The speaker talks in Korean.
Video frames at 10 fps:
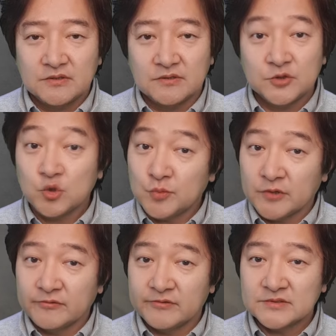어,
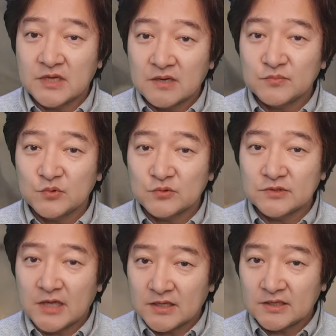human,
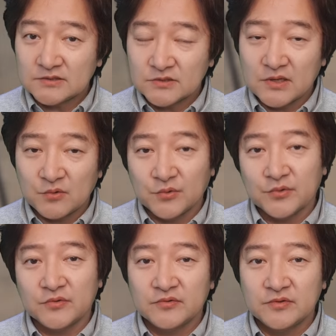사람도 땅에서
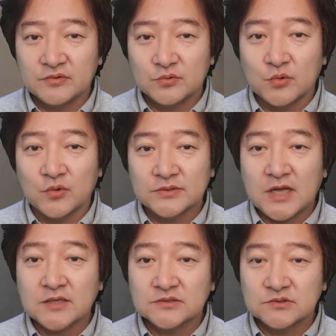났고요. 또
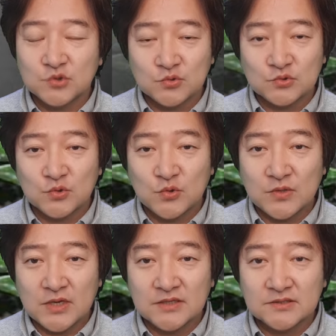땅은
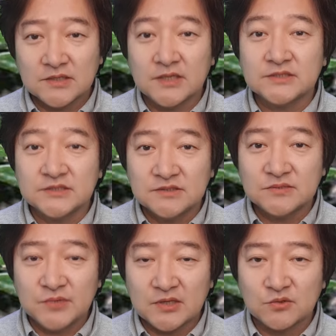촉촉한 대지를
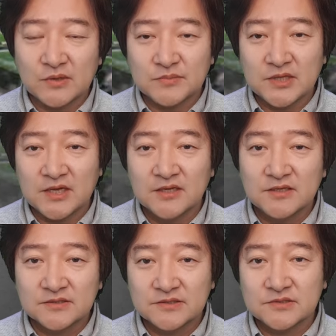의미하기도 합니다.
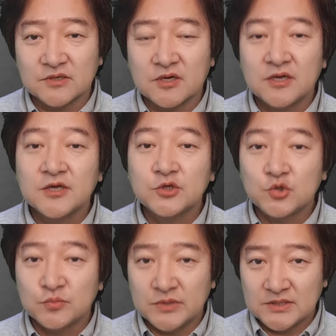그래서
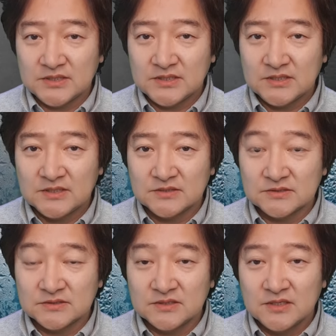
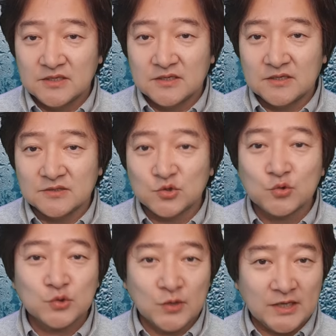humid는 어,
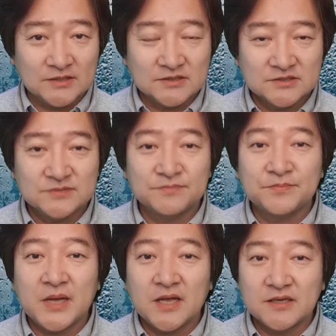촉촉한,
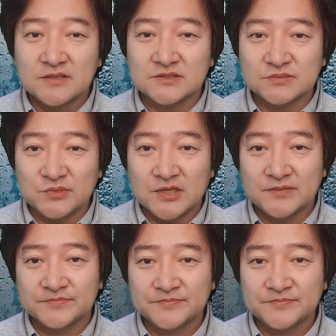습한의 뜻입니다.